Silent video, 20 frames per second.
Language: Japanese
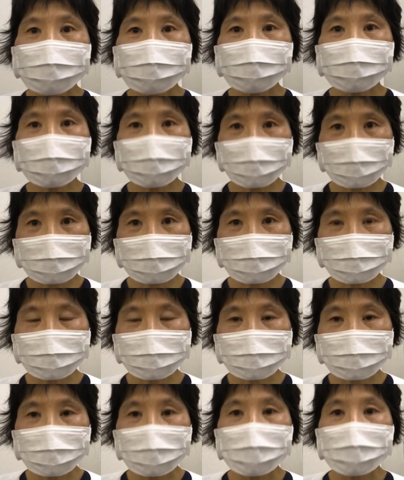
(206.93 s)
次の日
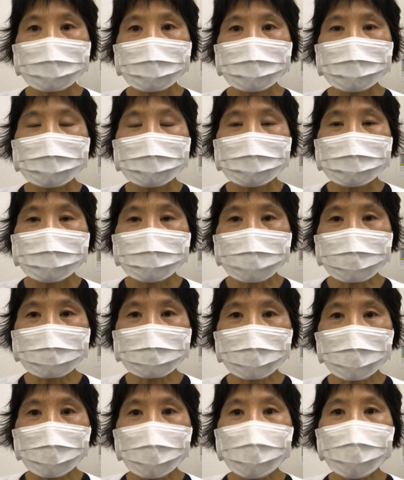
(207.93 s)
ま
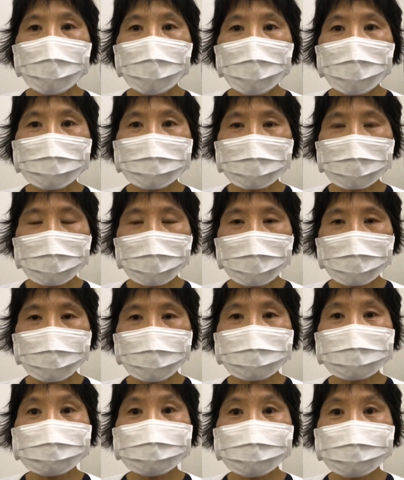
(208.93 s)
た大雨が
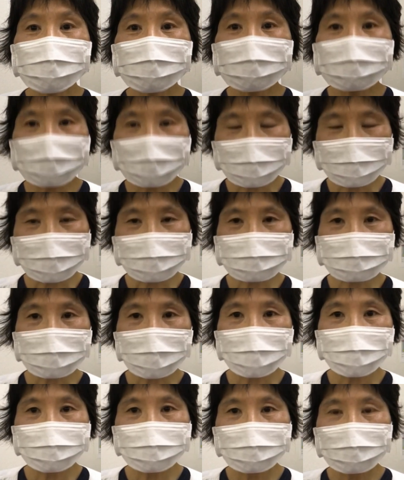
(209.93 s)
降り続いていました
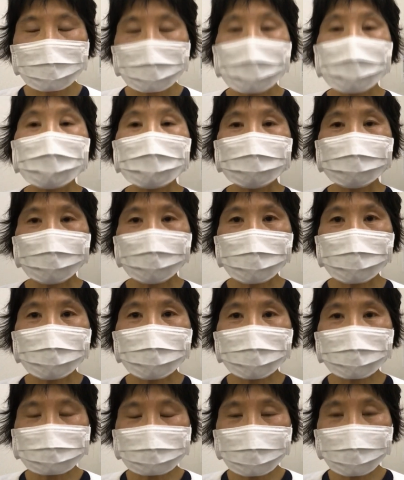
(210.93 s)
その日
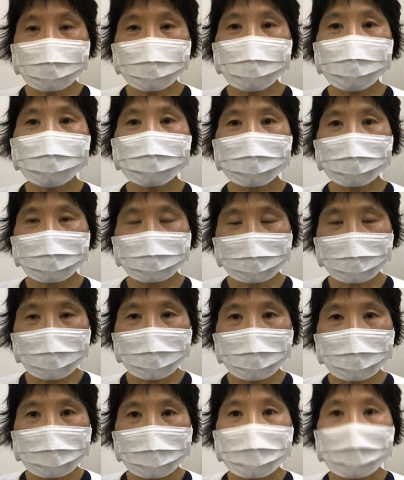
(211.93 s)
は仕事の中で
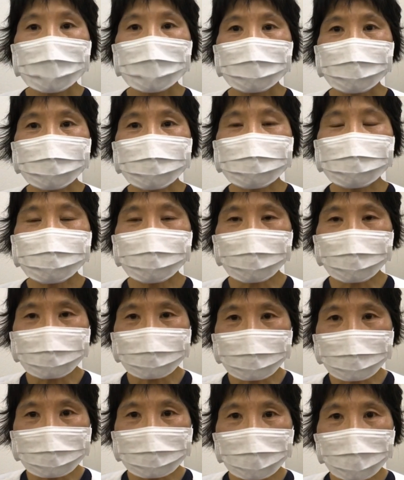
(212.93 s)
靴を脱
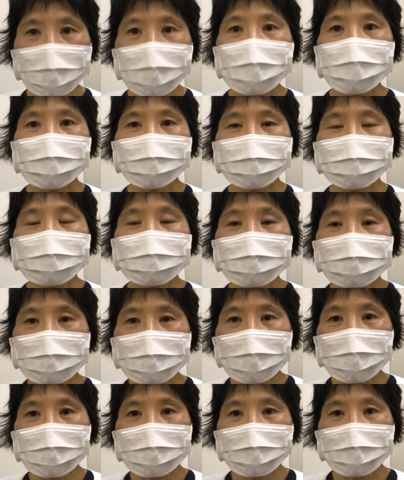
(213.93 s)
いでみんな
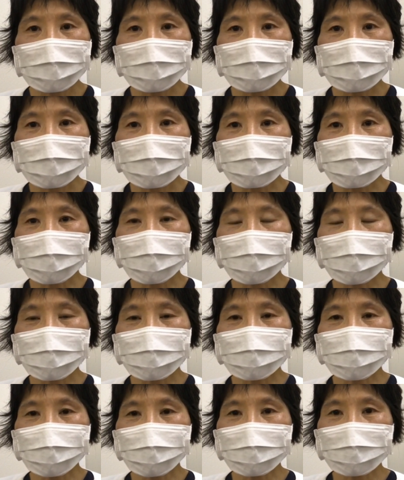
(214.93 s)
でこ
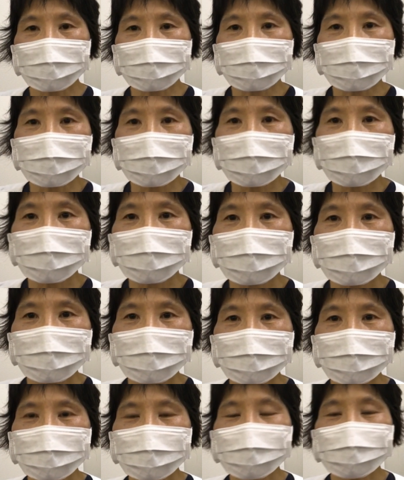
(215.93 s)
うどこかに
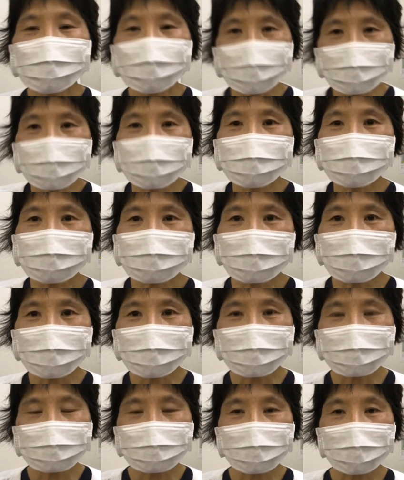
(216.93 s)
靴を脱ぐっていう
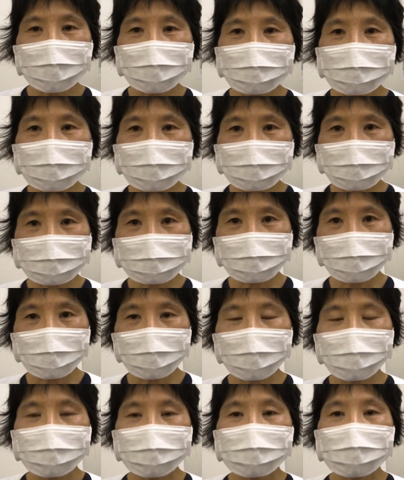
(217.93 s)
場所があったんですけ
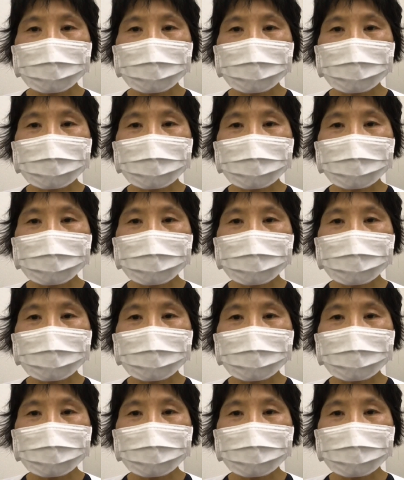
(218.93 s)
ど